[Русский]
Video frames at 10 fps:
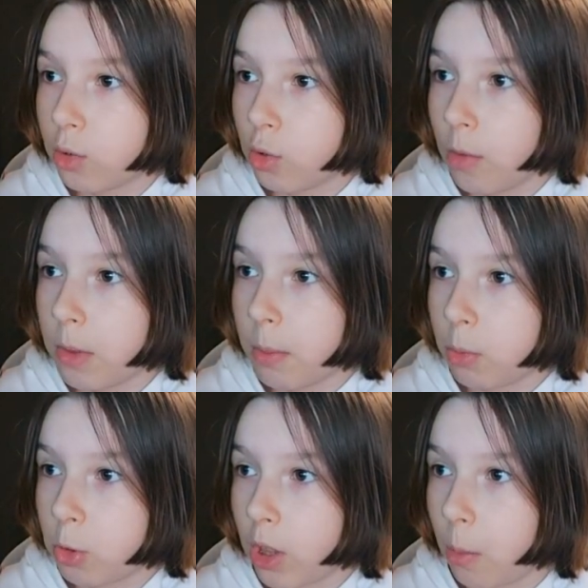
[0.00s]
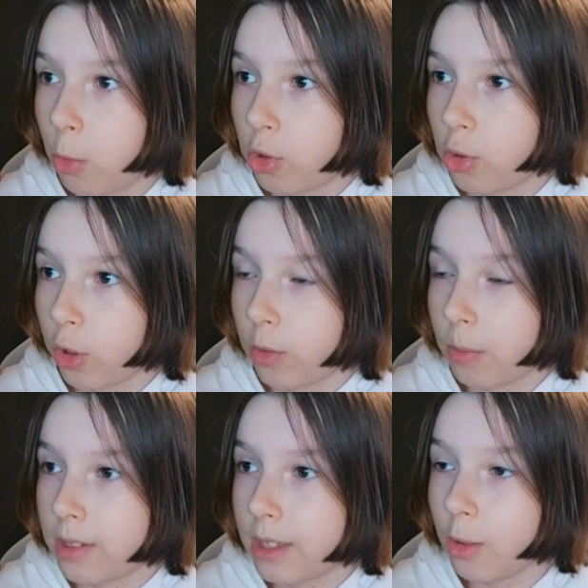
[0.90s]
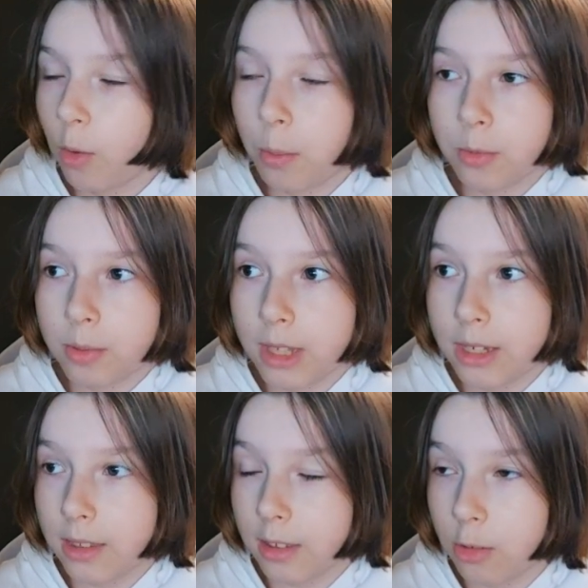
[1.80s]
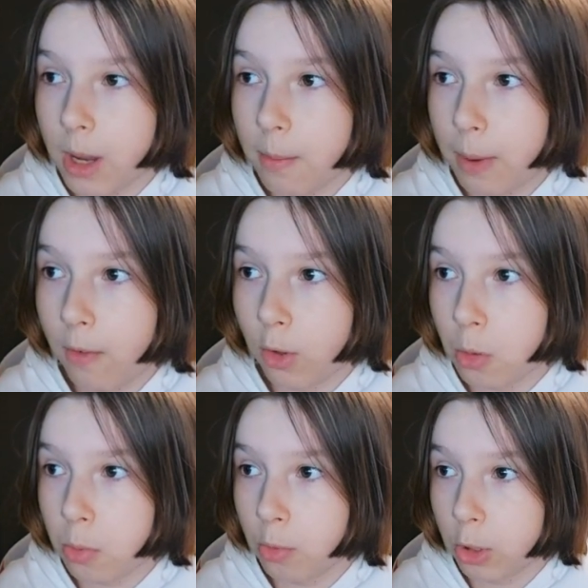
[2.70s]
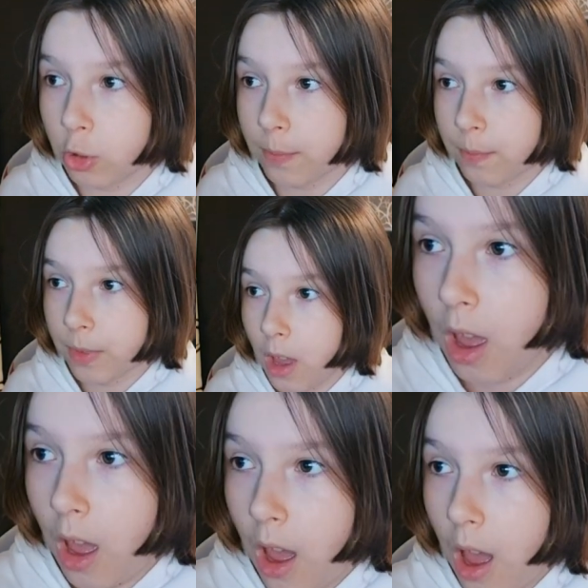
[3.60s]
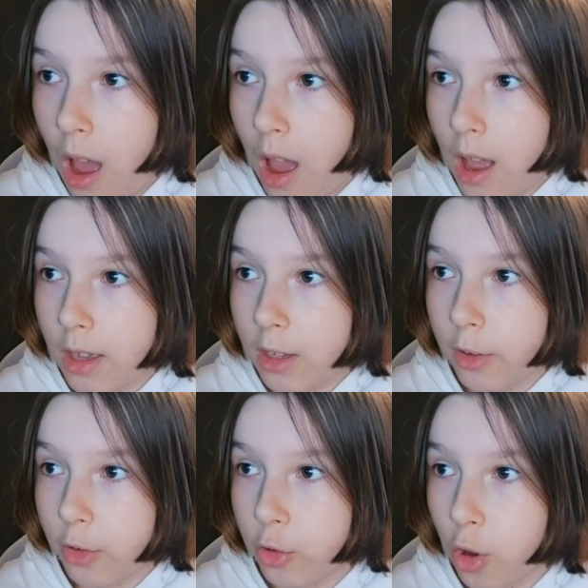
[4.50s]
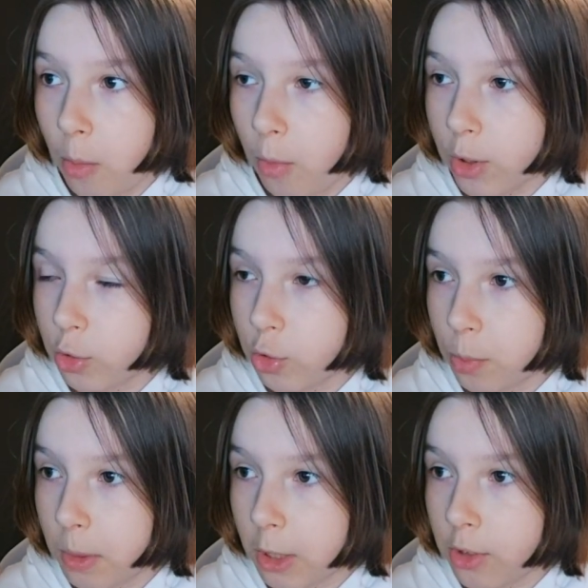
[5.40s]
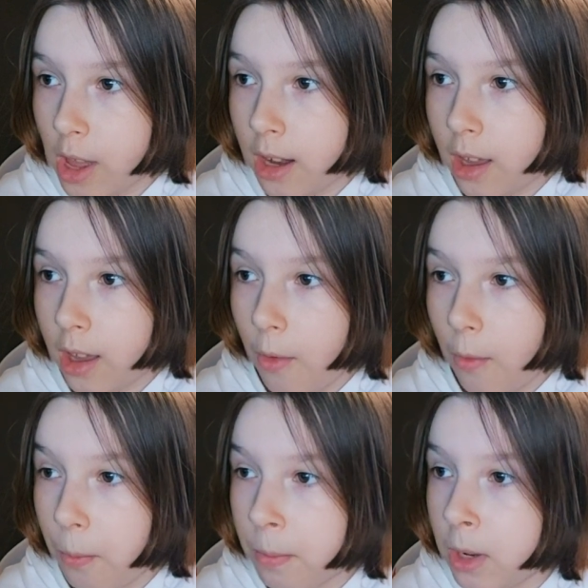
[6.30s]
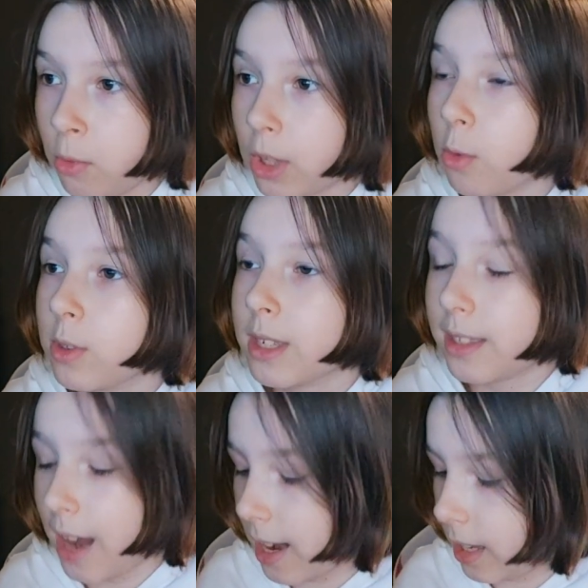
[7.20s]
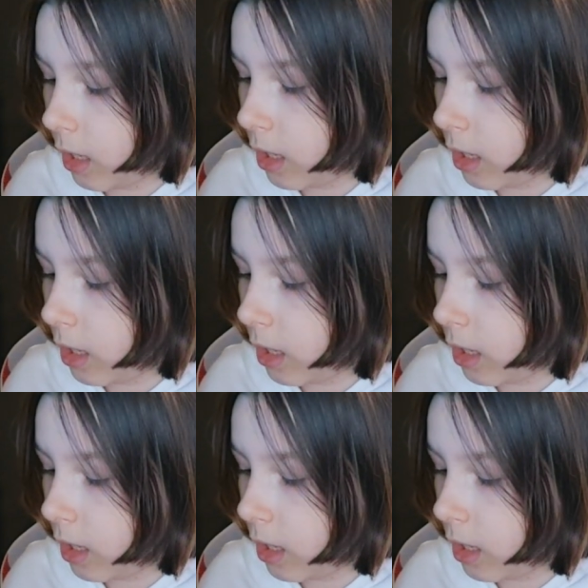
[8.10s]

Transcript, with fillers: удобнее, потому что она может строить мосты. Ну, в общем, смотрите, зажимаем правую кнопку мыши. А, и ждем, вот, чуть-чуть подождали, мы вот так вот застряли. И